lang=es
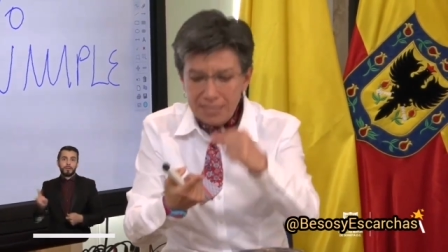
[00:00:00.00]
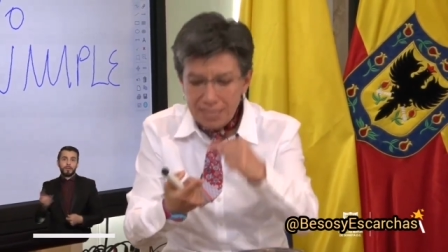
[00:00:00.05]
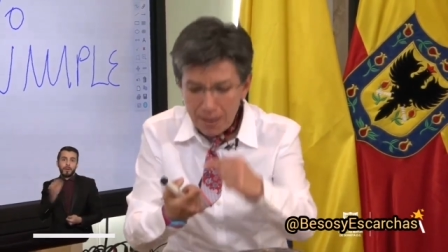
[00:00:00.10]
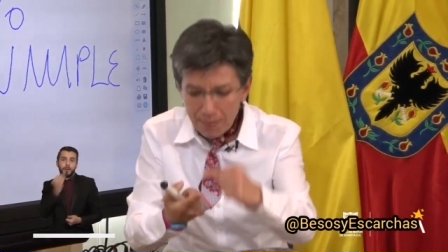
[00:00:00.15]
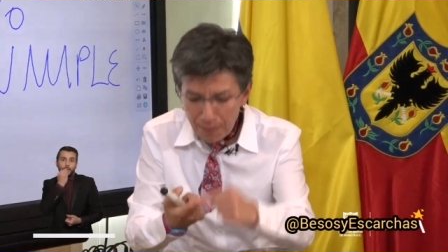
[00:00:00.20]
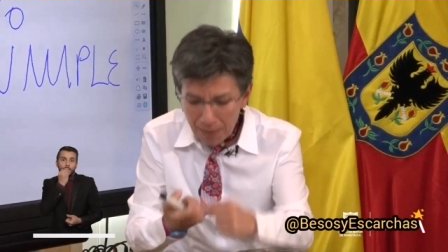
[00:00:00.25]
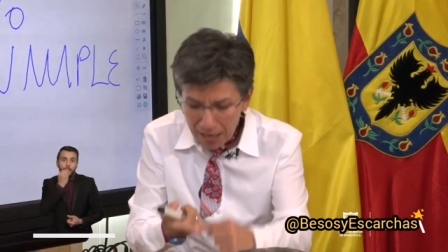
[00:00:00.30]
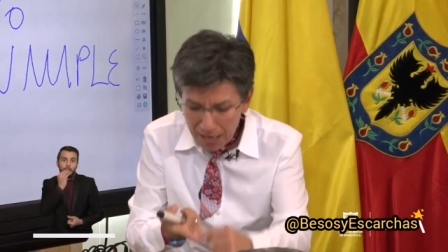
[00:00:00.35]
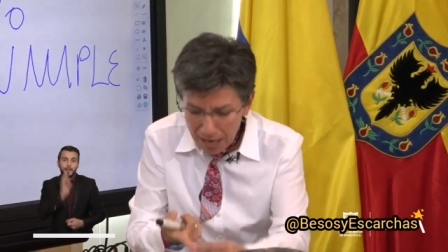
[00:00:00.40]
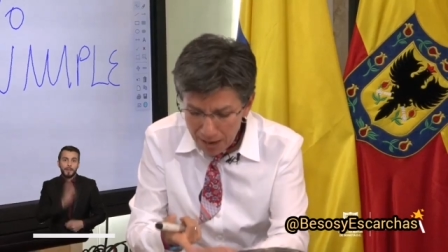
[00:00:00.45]

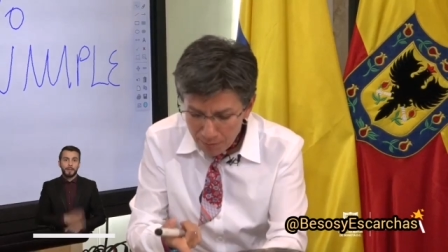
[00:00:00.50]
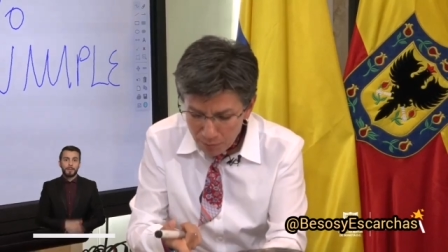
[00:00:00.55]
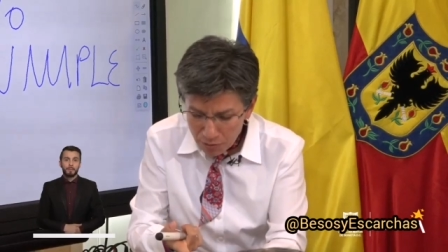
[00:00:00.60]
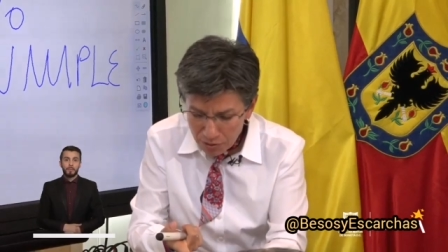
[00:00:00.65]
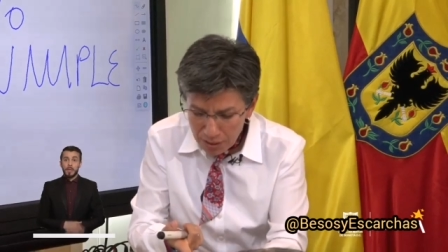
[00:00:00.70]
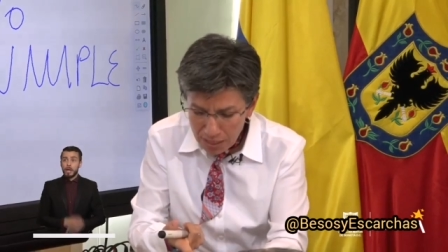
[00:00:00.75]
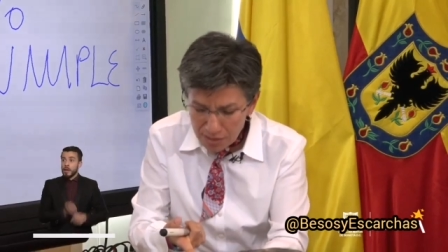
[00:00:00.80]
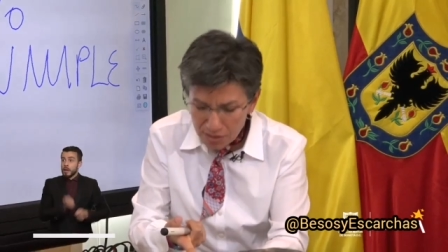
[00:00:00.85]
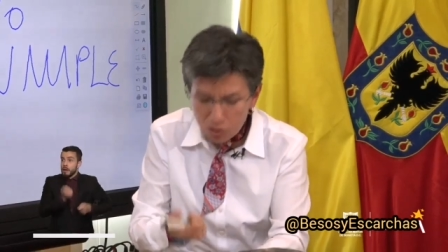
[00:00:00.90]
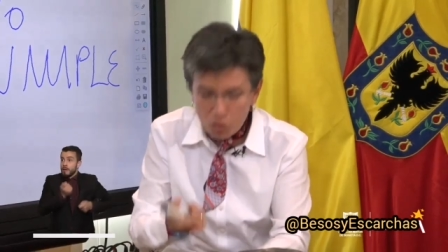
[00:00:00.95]
ya pagamos
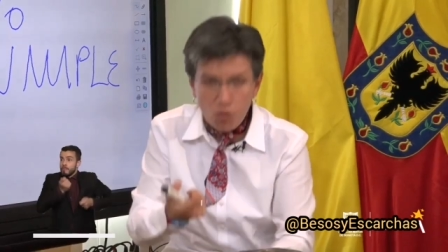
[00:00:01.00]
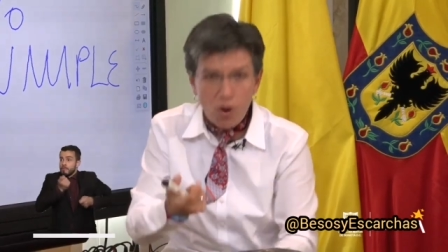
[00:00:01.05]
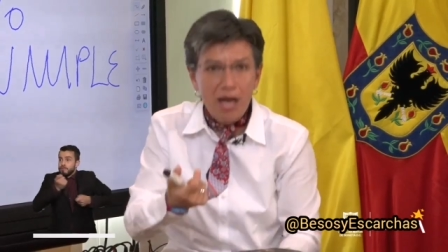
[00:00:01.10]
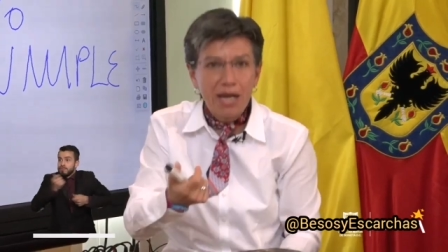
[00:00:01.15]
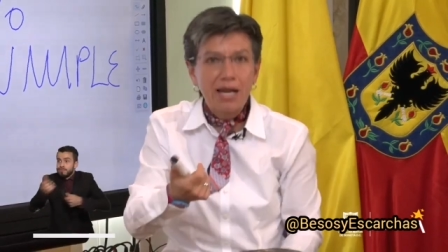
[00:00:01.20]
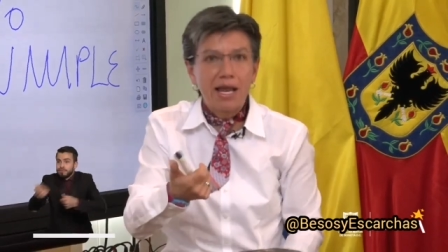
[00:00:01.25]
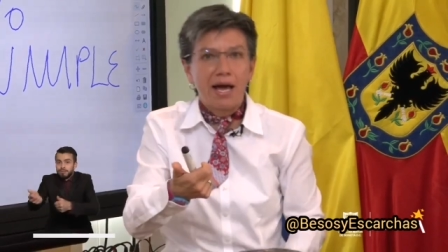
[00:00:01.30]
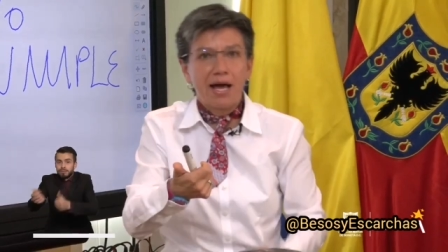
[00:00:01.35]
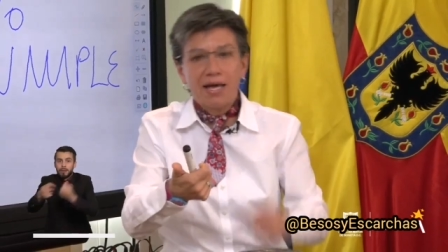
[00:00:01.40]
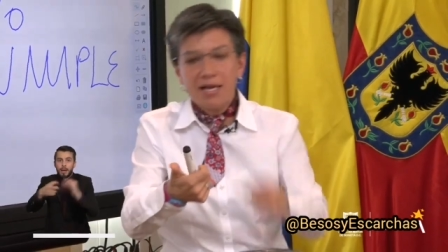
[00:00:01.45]
la
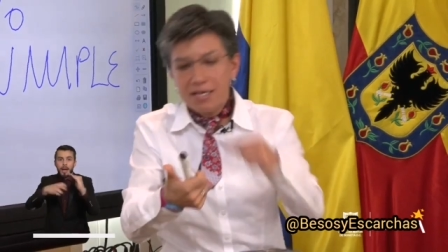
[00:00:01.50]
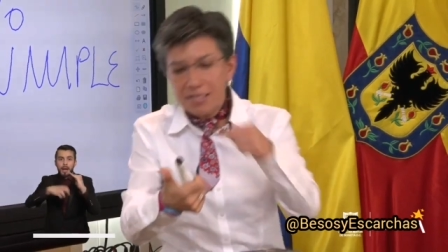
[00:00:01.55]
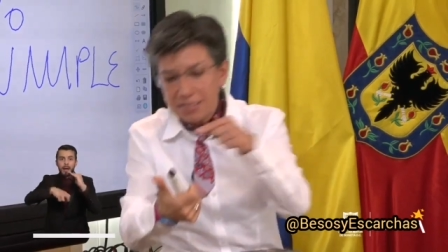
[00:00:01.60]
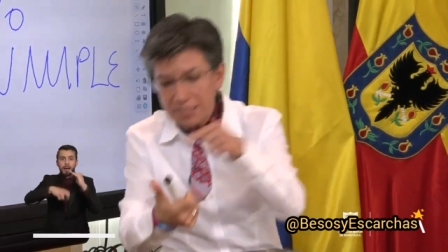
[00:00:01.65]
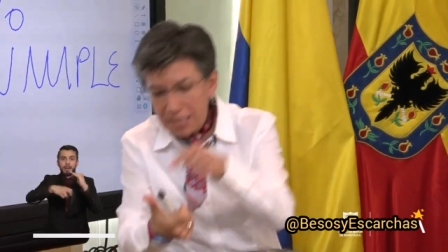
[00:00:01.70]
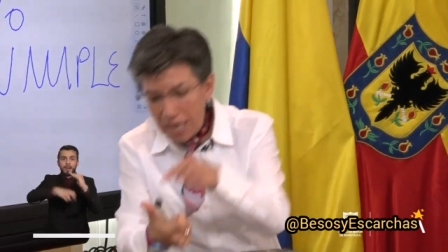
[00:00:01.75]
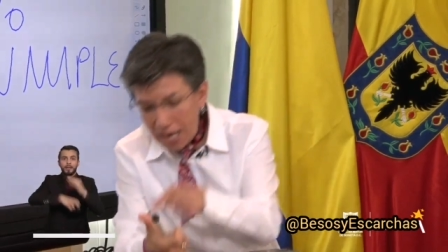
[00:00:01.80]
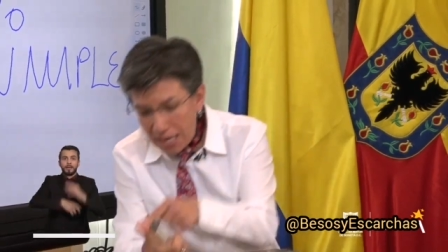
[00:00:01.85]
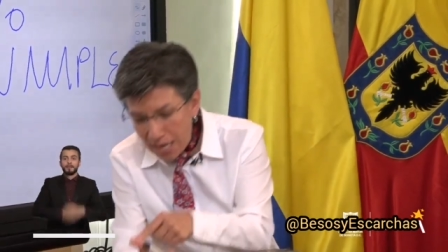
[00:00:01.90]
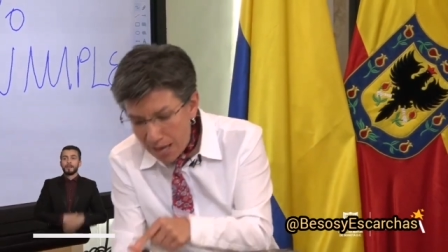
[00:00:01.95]
escuela, ya